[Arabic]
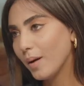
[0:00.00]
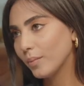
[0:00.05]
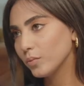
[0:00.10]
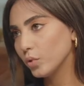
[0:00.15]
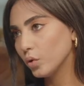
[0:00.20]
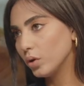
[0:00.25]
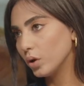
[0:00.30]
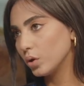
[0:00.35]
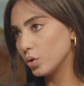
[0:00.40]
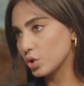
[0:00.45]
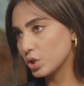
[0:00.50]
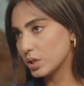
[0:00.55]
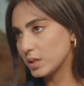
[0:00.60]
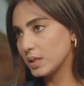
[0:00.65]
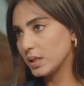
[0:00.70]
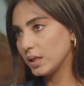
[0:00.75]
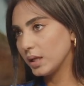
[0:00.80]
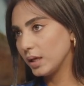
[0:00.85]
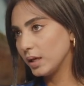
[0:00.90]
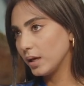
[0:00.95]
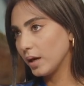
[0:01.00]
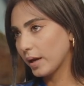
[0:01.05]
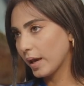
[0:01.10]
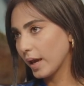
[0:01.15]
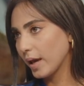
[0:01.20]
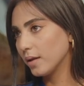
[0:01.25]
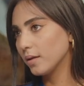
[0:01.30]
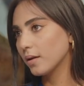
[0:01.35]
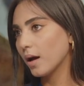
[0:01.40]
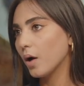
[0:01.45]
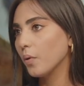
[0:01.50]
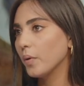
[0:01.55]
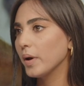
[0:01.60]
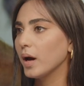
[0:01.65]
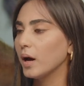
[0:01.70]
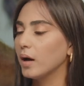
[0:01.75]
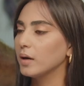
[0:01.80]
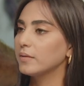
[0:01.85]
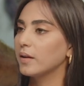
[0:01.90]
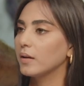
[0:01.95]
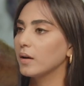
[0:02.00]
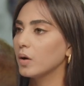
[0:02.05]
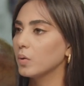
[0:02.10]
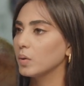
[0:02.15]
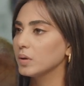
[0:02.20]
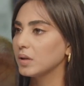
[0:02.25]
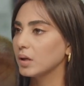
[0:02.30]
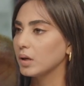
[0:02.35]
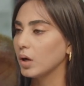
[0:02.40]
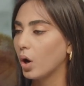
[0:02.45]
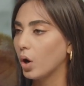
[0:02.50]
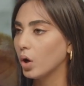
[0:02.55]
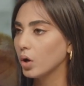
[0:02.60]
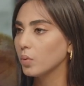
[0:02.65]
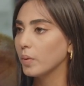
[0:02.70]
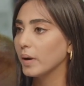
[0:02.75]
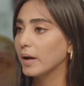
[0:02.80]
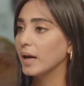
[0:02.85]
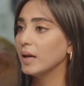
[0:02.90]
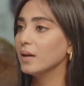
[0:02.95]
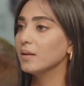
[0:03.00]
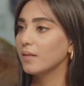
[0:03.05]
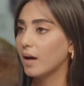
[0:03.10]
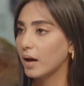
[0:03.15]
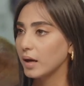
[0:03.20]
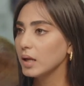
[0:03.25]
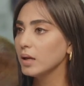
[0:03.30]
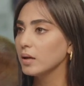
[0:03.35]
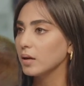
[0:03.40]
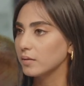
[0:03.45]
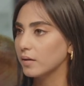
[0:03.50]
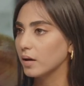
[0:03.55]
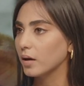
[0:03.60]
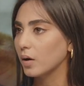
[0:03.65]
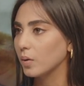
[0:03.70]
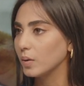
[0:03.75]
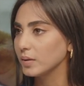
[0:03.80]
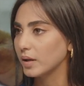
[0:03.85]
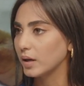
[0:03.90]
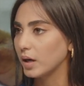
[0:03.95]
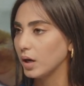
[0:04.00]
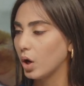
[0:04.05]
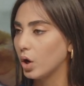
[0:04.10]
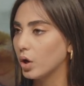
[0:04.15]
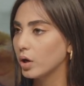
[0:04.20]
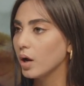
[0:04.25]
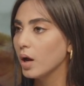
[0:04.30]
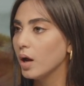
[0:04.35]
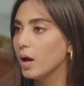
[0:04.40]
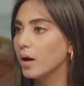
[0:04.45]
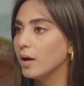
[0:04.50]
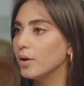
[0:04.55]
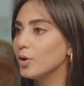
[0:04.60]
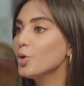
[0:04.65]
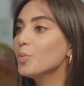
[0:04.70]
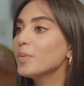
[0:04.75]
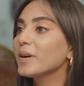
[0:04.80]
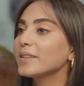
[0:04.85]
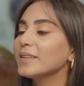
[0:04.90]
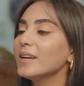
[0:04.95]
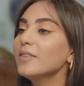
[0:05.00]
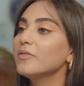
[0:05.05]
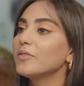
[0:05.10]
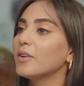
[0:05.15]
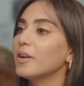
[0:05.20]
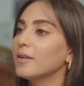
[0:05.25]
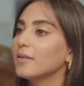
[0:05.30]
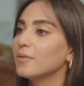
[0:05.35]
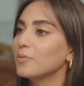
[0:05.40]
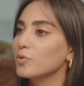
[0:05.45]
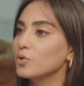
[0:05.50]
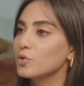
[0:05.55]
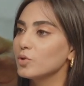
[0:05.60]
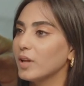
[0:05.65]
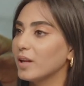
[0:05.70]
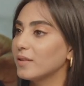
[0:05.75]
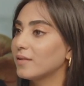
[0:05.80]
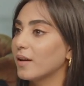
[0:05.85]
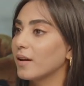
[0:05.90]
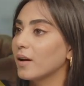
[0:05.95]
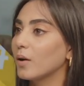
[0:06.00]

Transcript: عم نقول انه جزين هي كان هواها تيار وطني حر صحيح. وكانت عرين التيار الوطني الحر صحيح اليوم اختفى لا التيار